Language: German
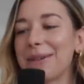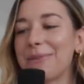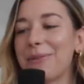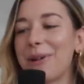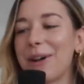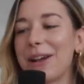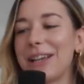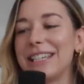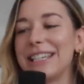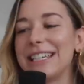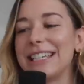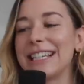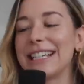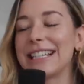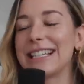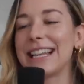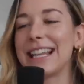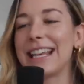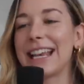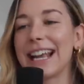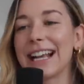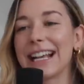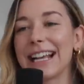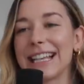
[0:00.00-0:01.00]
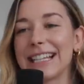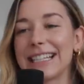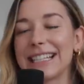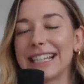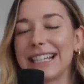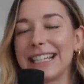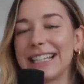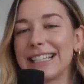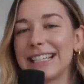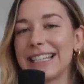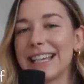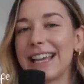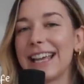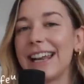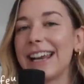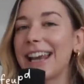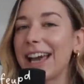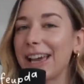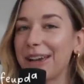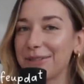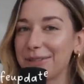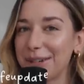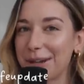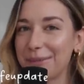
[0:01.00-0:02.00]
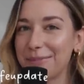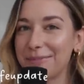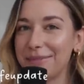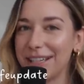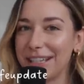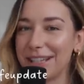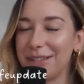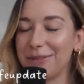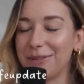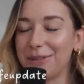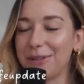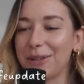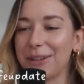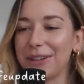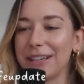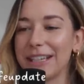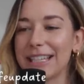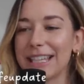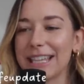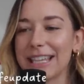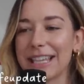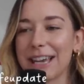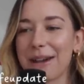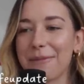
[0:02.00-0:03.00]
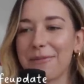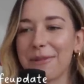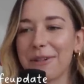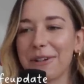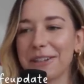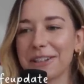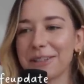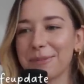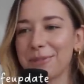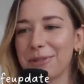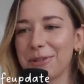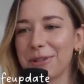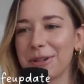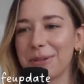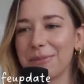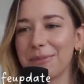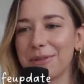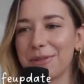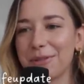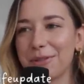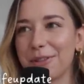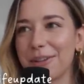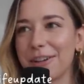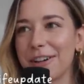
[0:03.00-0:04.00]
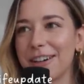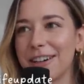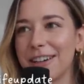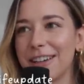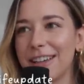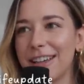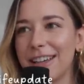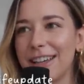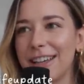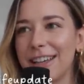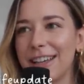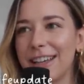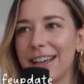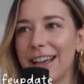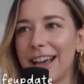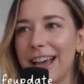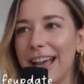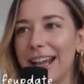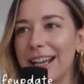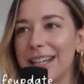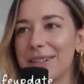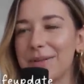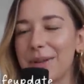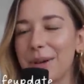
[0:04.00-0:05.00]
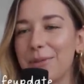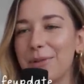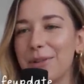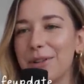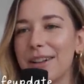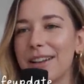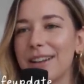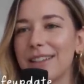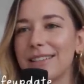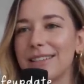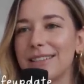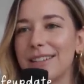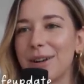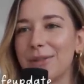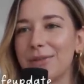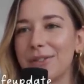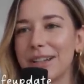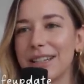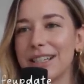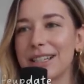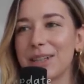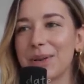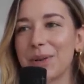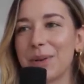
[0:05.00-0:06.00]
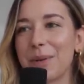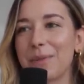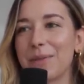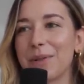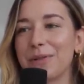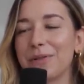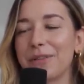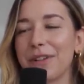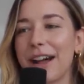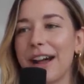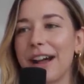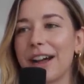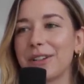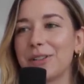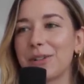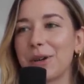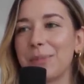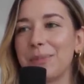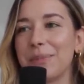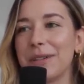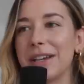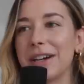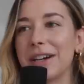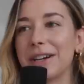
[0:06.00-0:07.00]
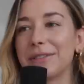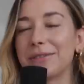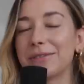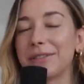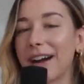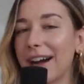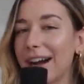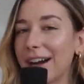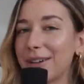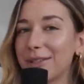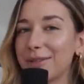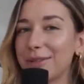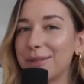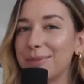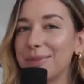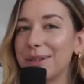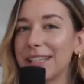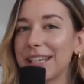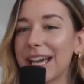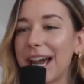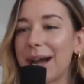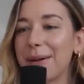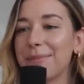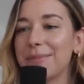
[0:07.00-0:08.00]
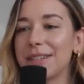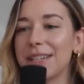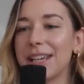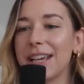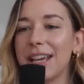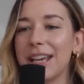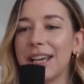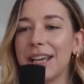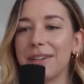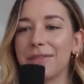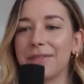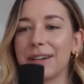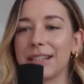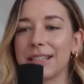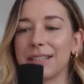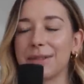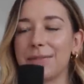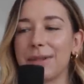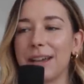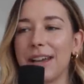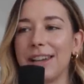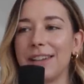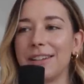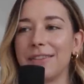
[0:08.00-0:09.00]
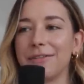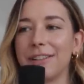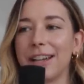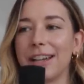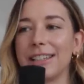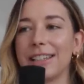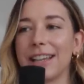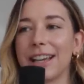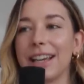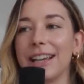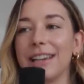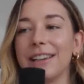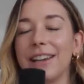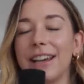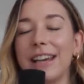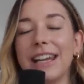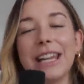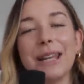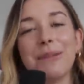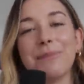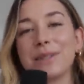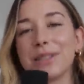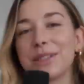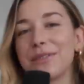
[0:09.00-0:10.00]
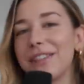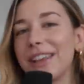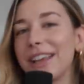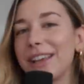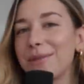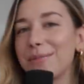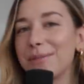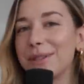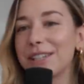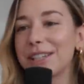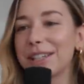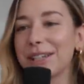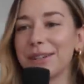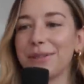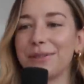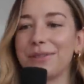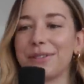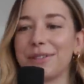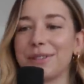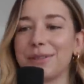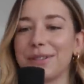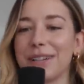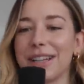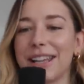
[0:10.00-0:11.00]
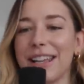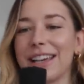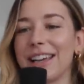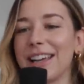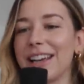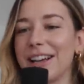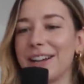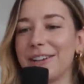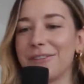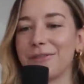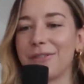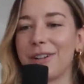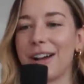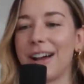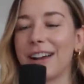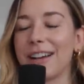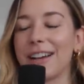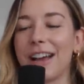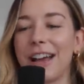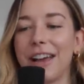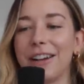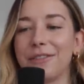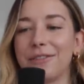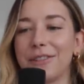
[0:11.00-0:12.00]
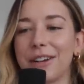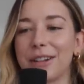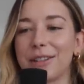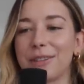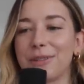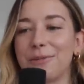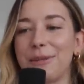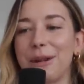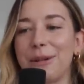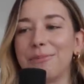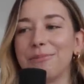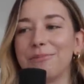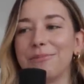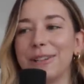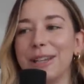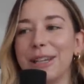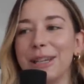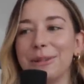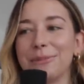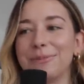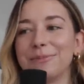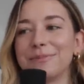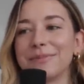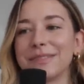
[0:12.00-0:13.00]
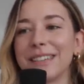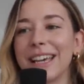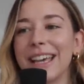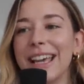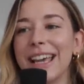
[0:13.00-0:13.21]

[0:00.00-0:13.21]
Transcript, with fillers: habe heute das lang ersehnte Live-Update für euch. Ich habe euch bestimmt vor ein, zwei Monaten auf Instagram gefragt, ob ihr Fragen für mich habt, was meinen weiteren Lebensweg betrifft oder generell Fragen einfach zu meinem Leben.